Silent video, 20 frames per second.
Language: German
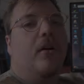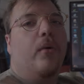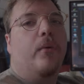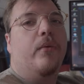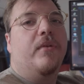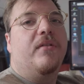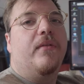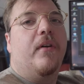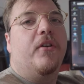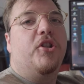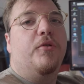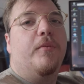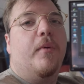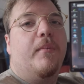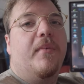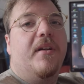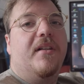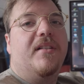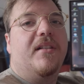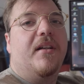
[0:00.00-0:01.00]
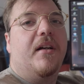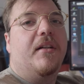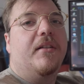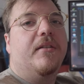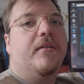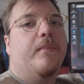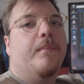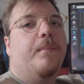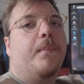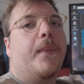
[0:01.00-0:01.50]
Und zwar steht bei mir jetzt
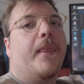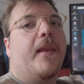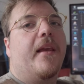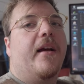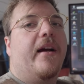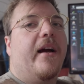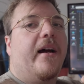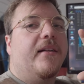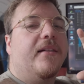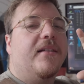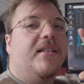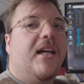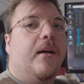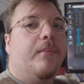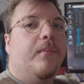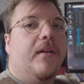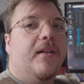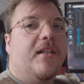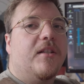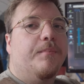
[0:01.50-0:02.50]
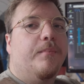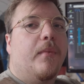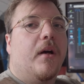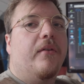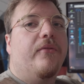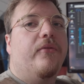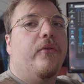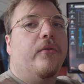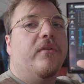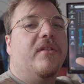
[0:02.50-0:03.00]
an, an Thumbnails
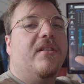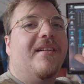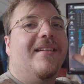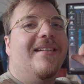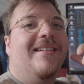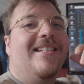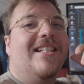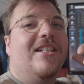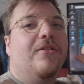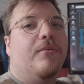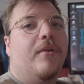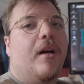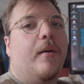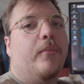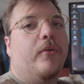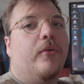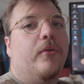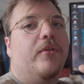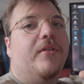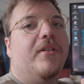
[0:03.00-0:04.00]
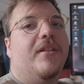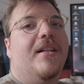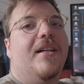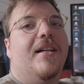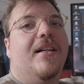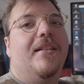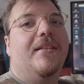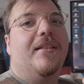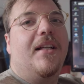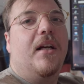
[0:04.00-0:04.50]
machen für unseren Instagram-Upload,
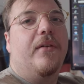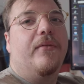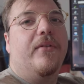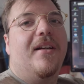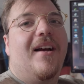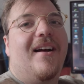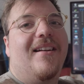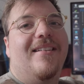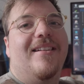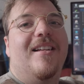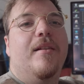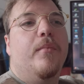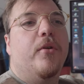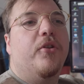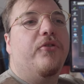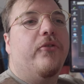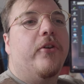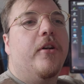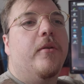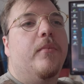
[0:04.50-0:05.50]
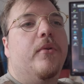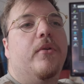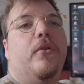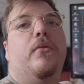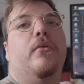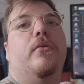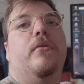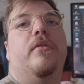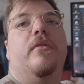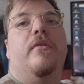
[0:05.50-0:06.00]
da wir alle Imagefilme
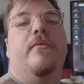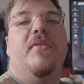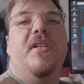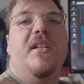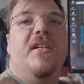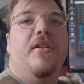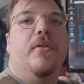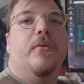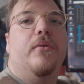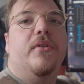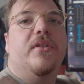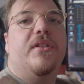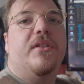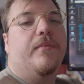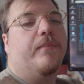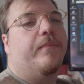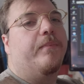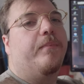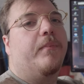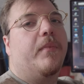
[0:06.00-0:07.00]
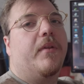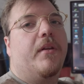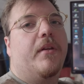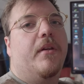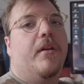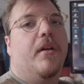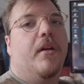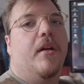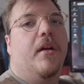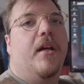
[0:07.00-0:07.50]
und Videos
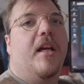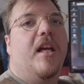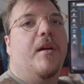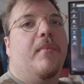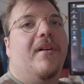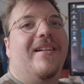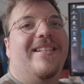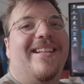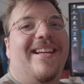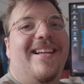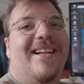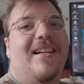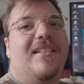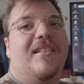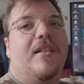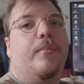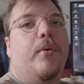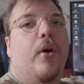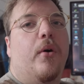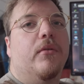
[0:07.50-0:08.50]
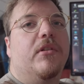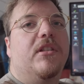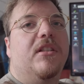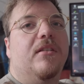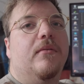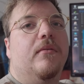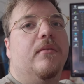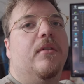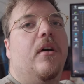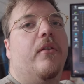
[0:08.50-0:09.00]
immer als Rehrester
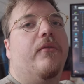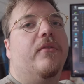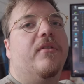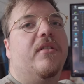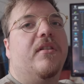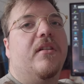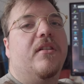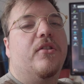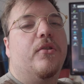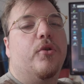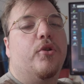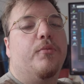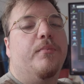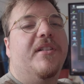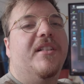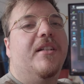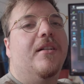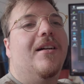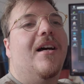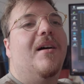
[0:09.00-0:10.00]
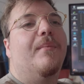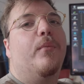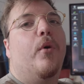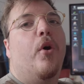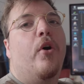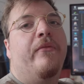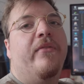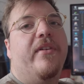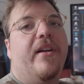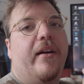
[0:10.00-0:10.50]
posten, von unseren Social Media
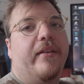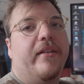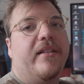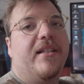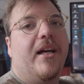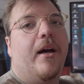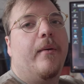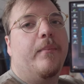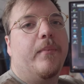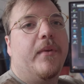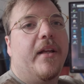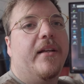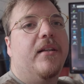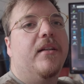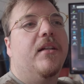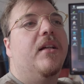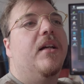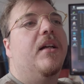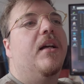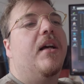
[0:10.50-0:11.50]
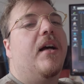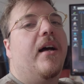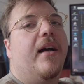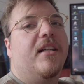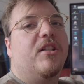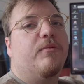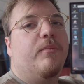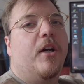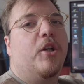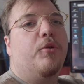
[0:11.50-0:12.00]
brauchen wir ein Thumbnail.
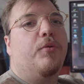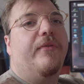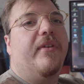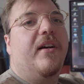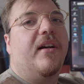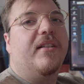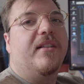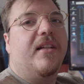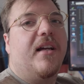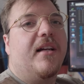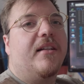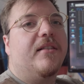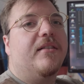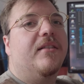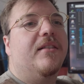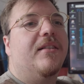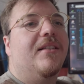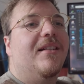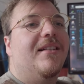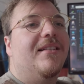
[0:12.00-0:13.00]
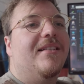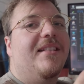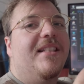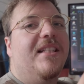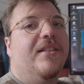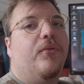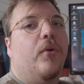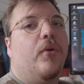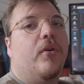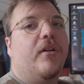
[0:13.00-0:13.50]
Als Beispiel wäre dran,
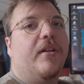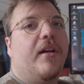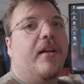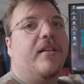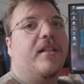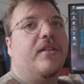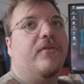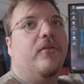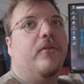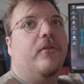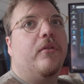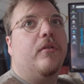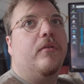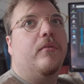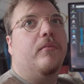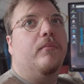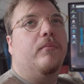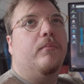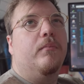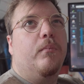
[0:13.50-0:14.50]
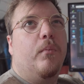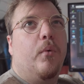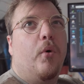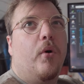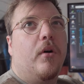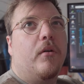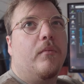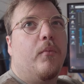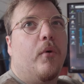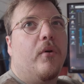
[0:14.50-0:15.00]
die Woche jetzt für
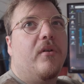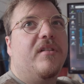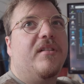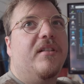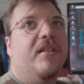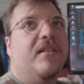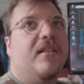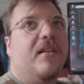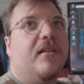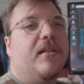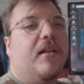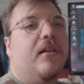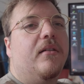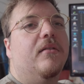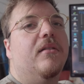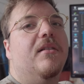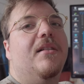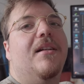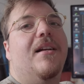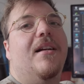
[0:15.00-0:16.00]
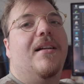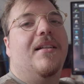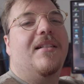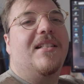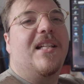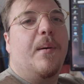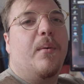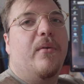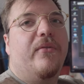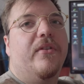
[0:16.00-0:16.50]
morgen, morgen Dienstag, ja,
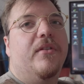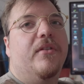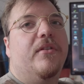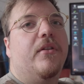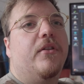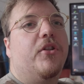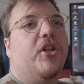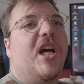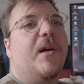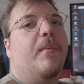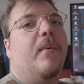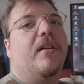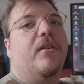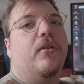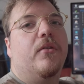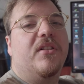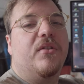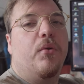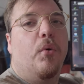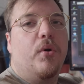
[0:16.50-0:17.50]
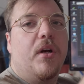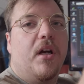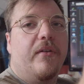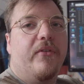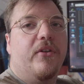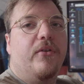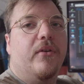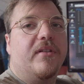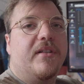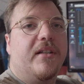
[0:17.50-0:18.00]
Sabo Vintage einmal so kein
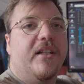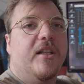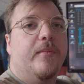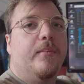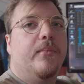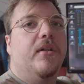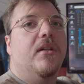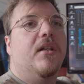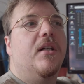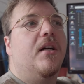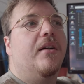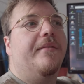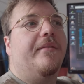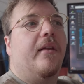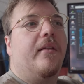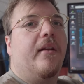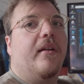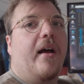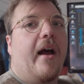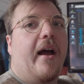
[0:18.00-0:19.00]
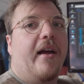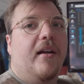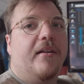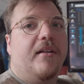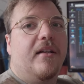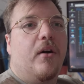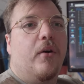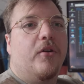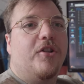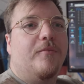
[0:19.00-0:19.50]
Video als Clip, dann ein Highlight
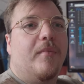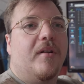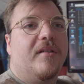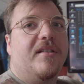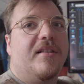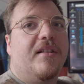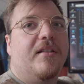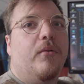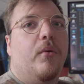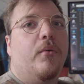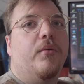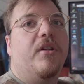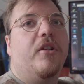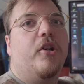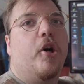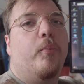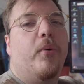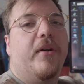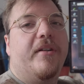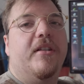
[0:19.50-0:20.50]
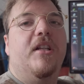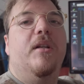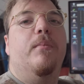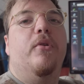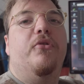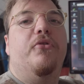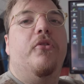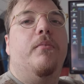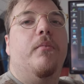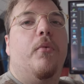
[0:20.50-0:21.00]
daraus mal ziehen und den kompletten
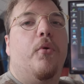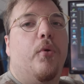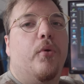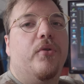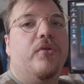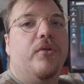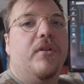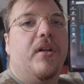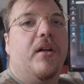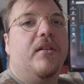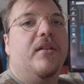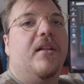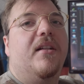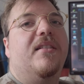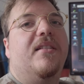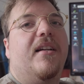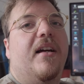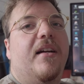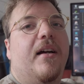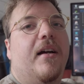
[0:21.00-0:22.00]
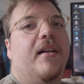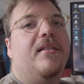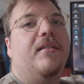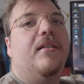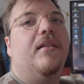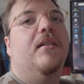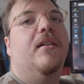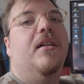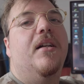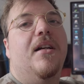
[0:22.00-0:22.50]
Imagefilm hochzuladen als
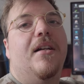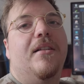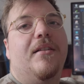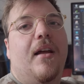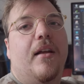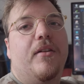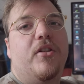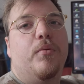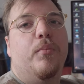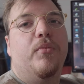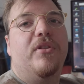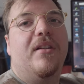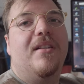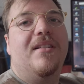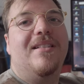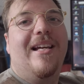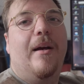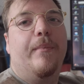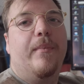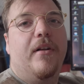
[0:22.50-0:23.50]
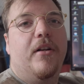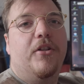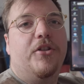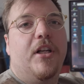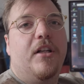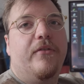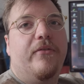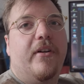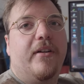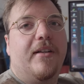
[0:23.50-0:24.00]
Rehrester. Dazu muss ein Thumbnail
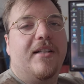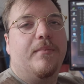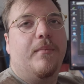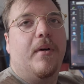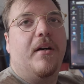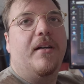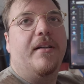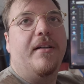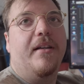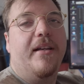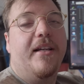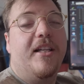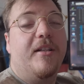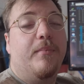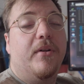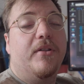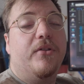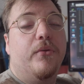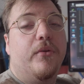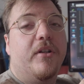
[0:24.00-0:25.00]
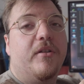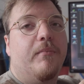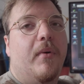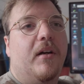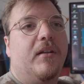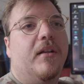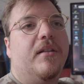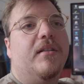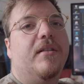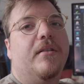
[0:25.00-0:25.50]
erstellt werden, das mache ich persönlich,
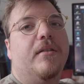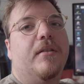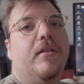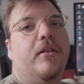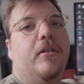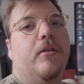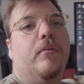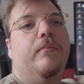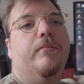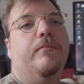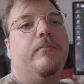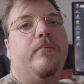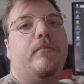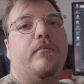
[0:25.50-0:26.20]
mache das in, ähm,